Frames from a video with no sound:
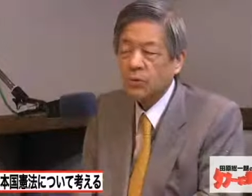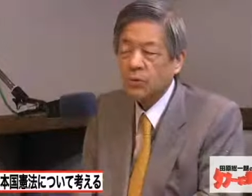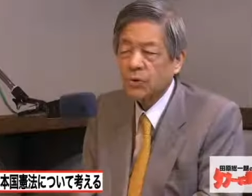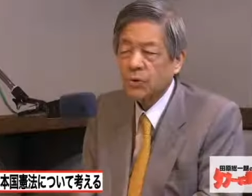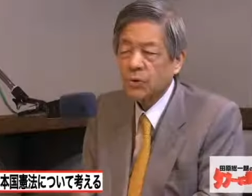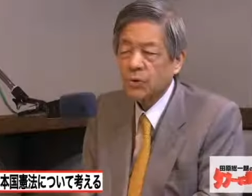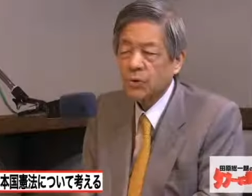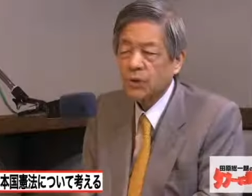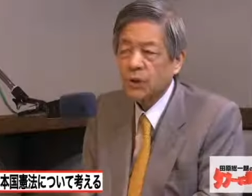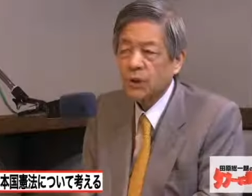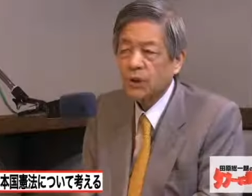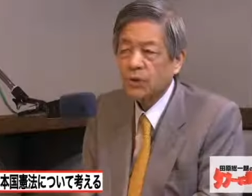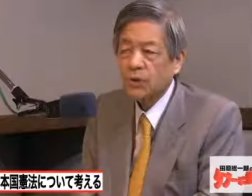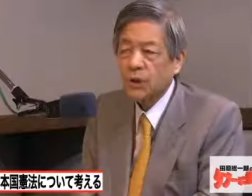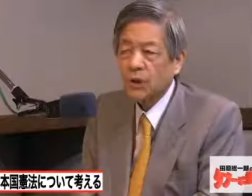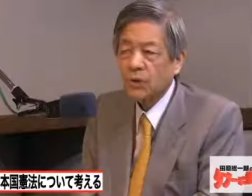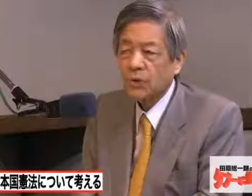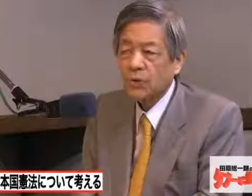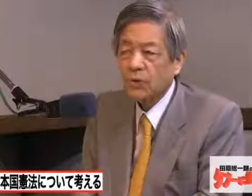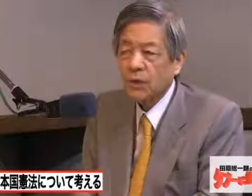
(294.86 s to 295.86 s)
東條英機
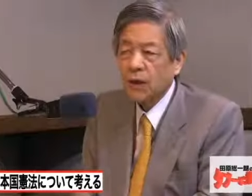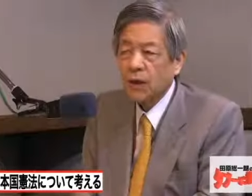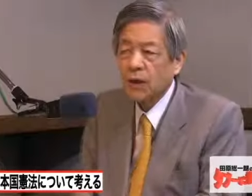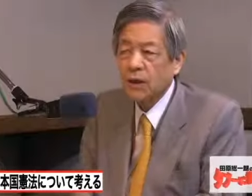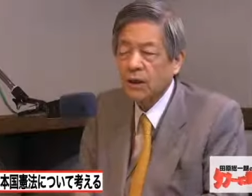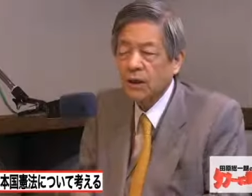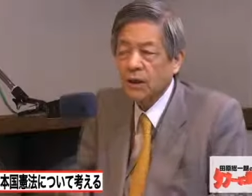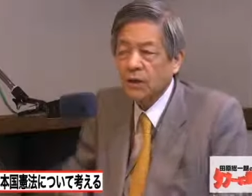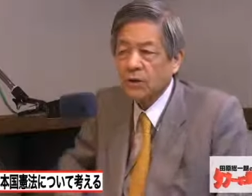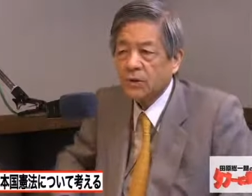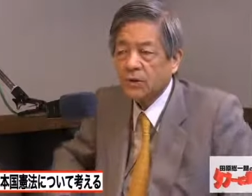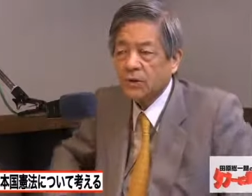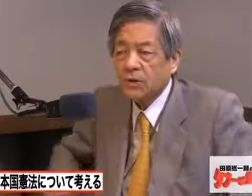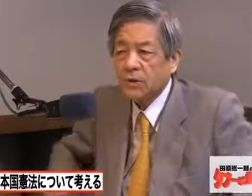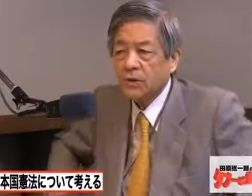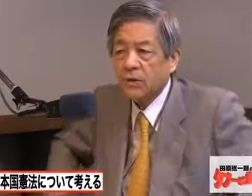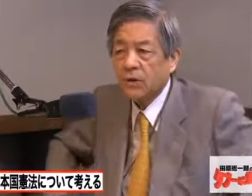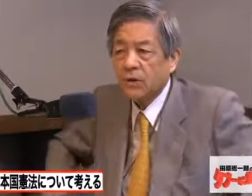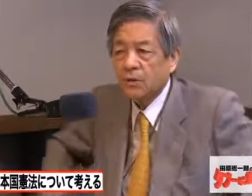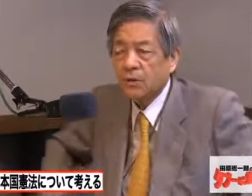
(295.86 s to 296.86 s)
さんとかそうい
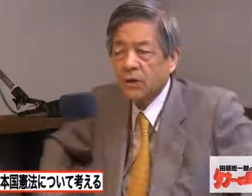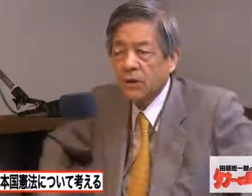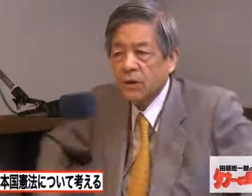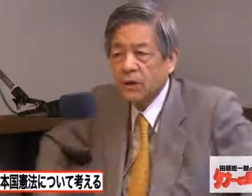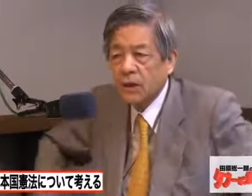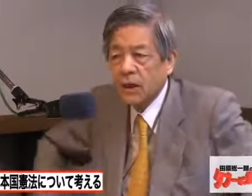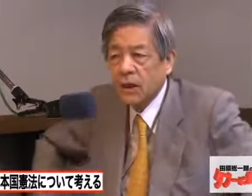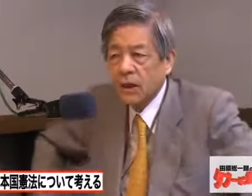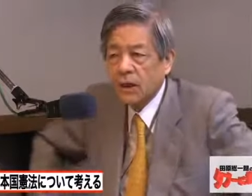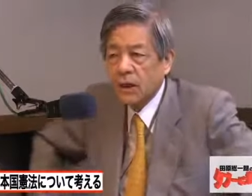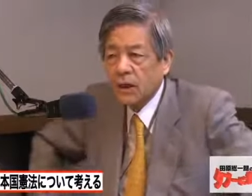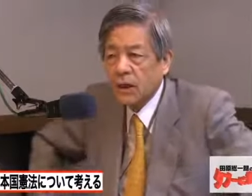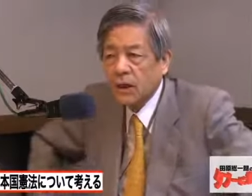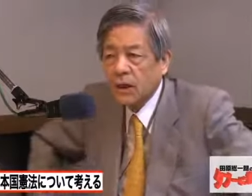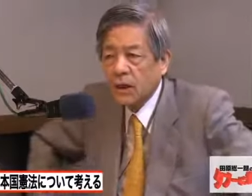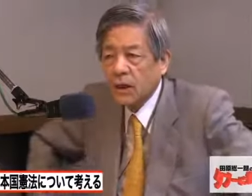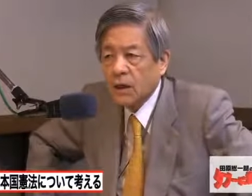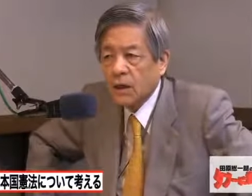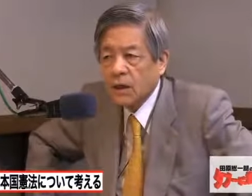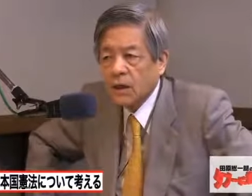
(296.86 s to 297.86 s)
う人がみんなね
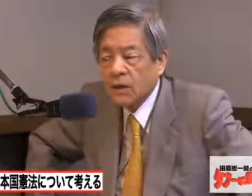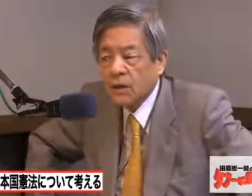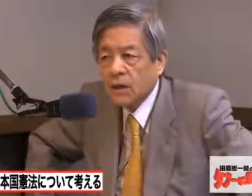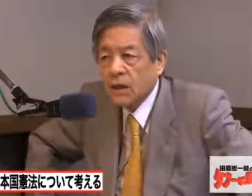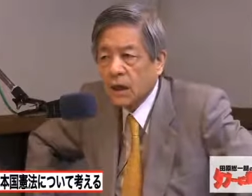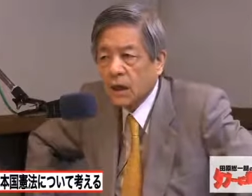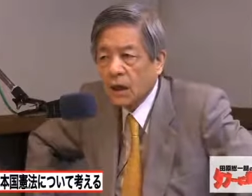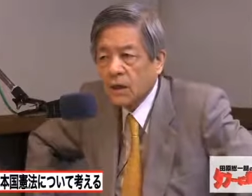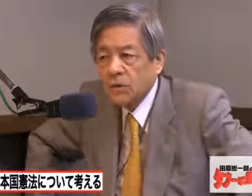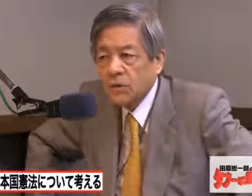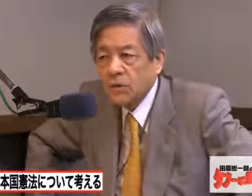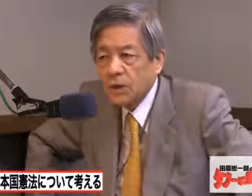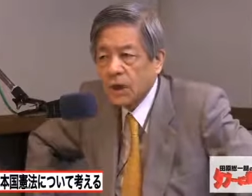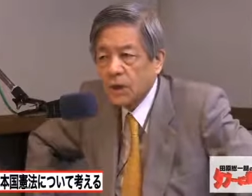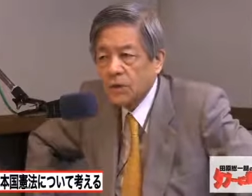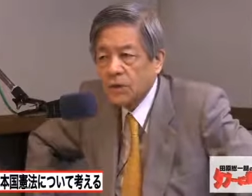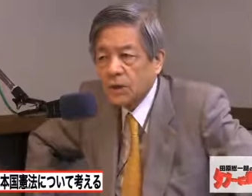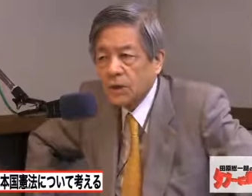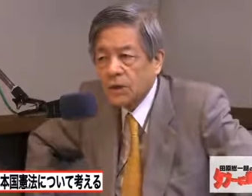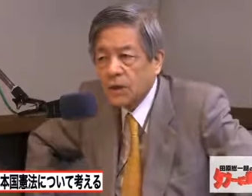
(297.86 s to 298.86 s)
犯
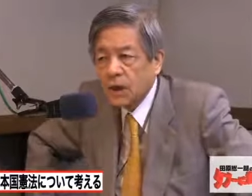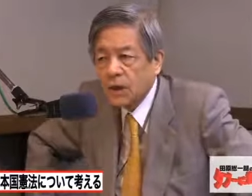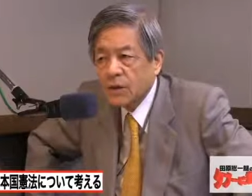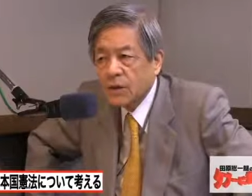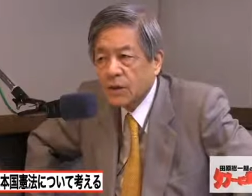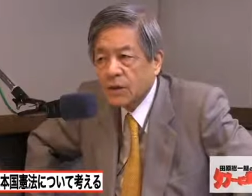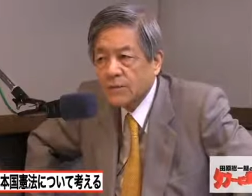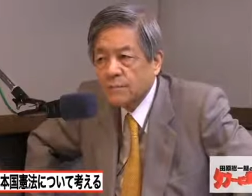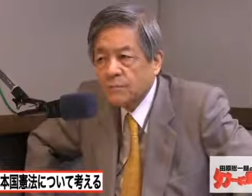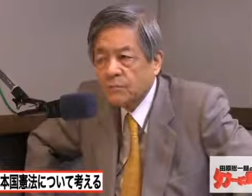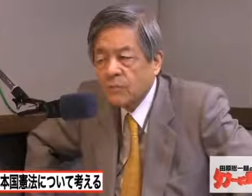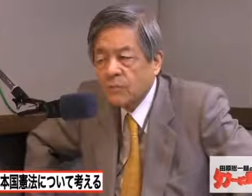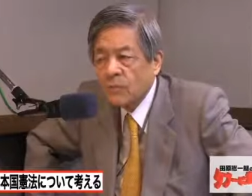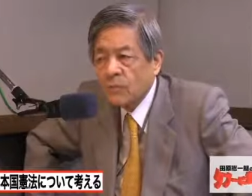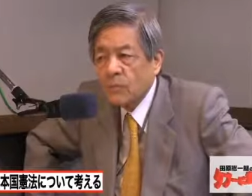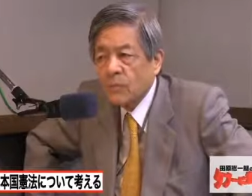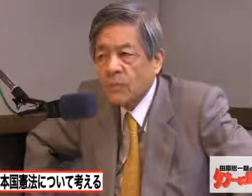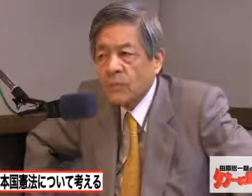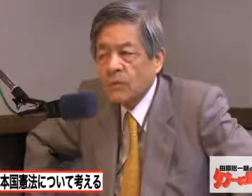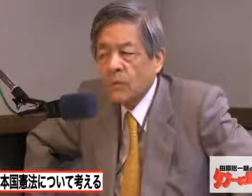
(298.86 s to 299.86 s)
罪者になった
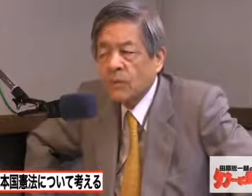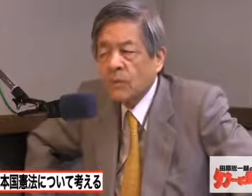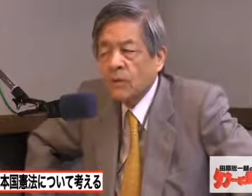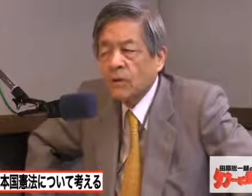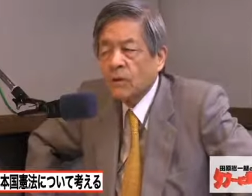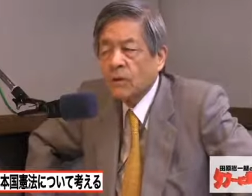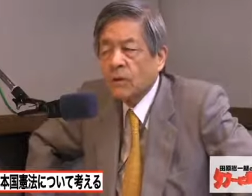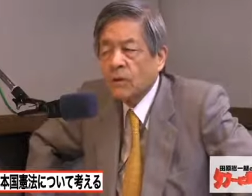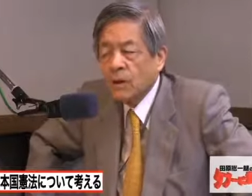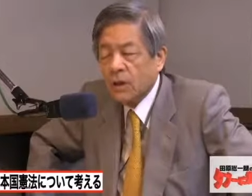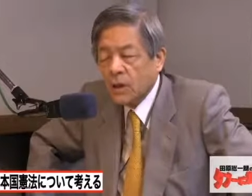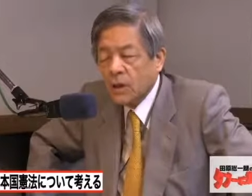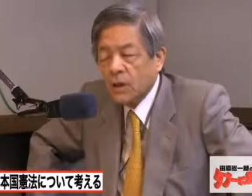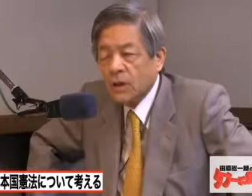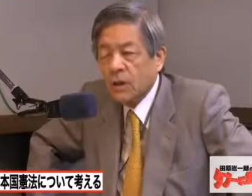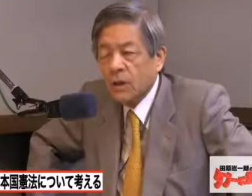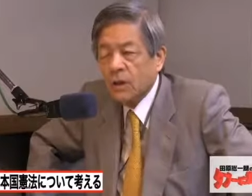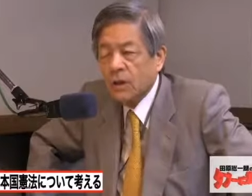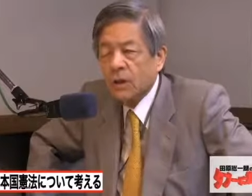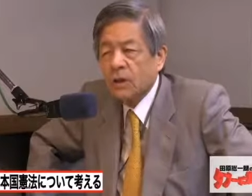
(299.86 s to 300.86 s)

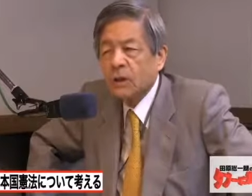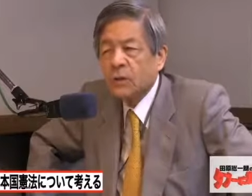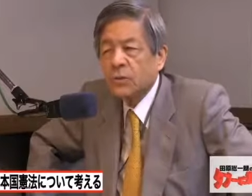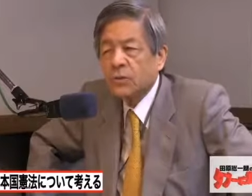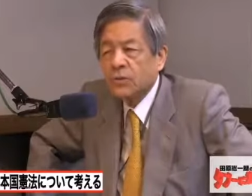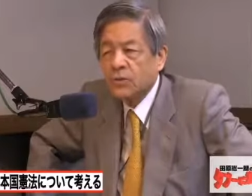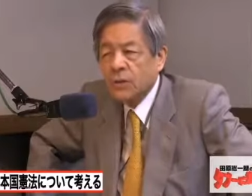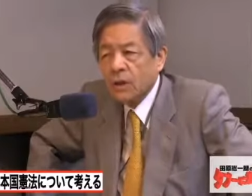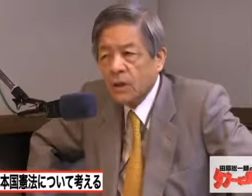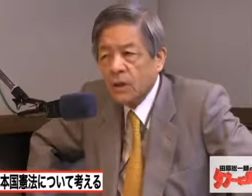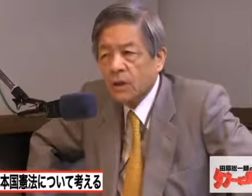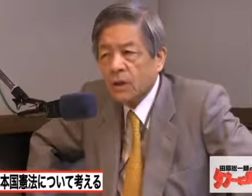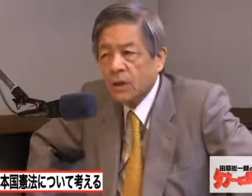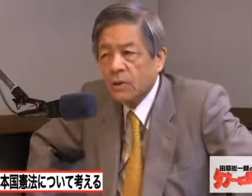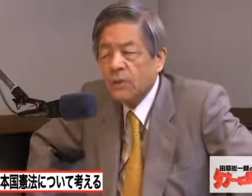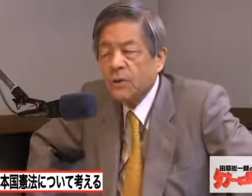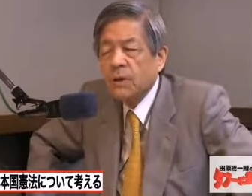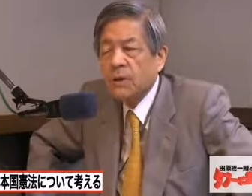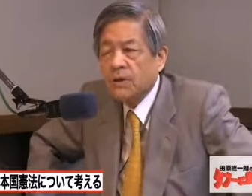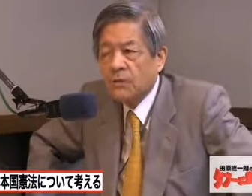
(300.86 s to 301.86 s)
で、えー、それで、ね、
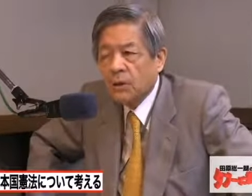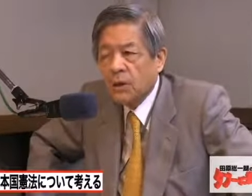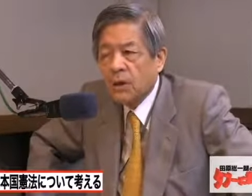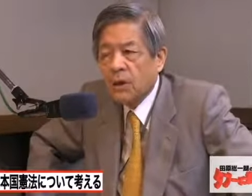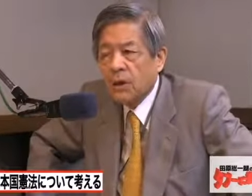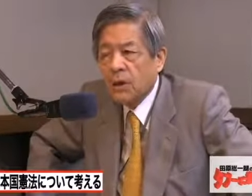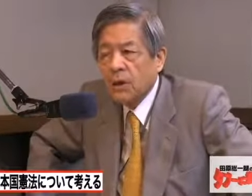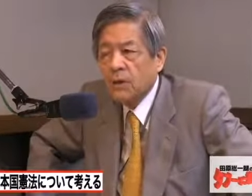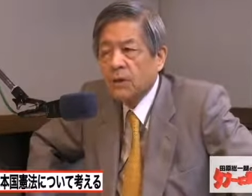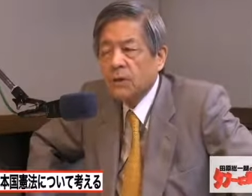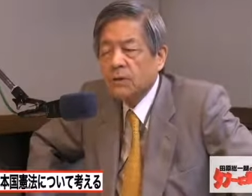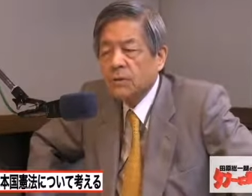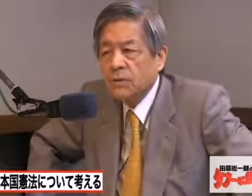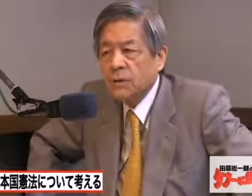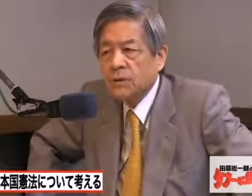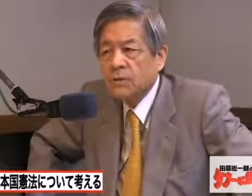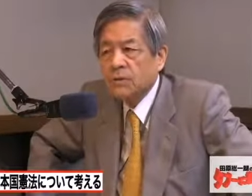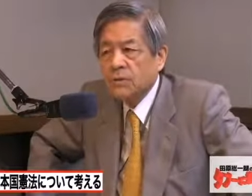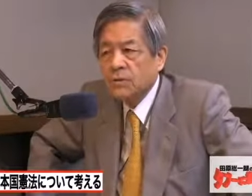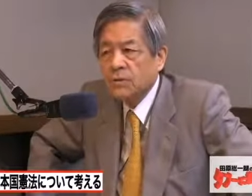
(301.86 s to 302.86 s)
君らは
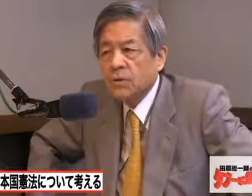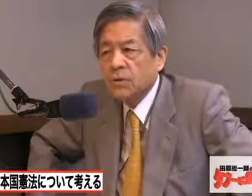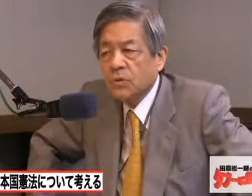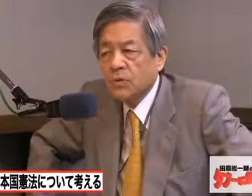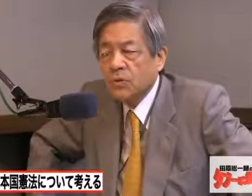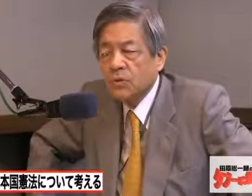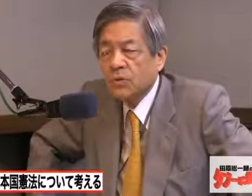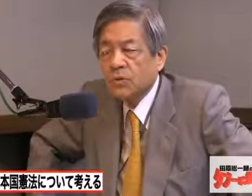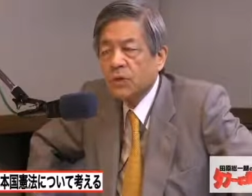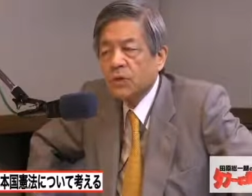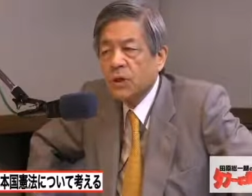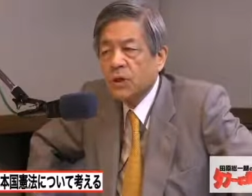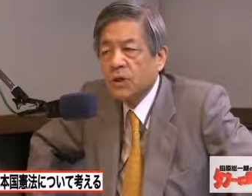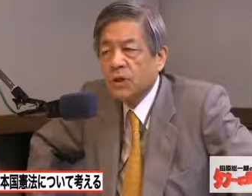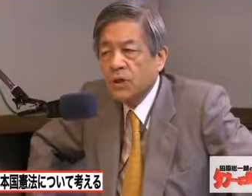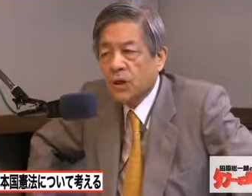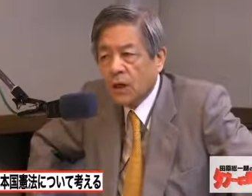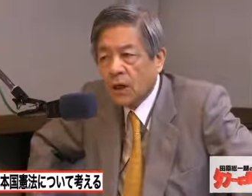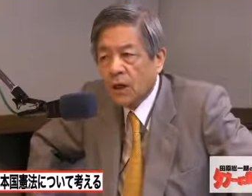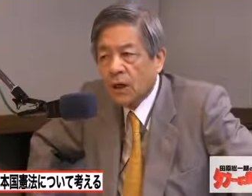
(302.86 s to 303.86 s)
戦争が起きそうになっ
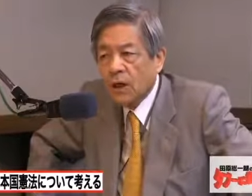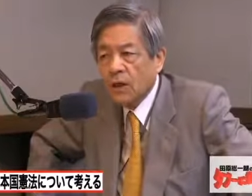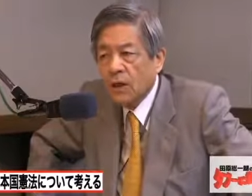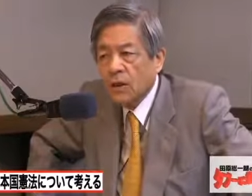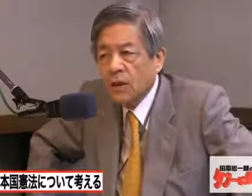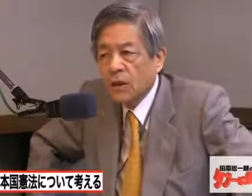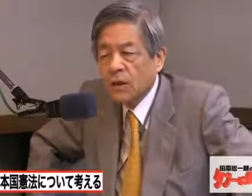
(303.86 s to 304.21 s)
たら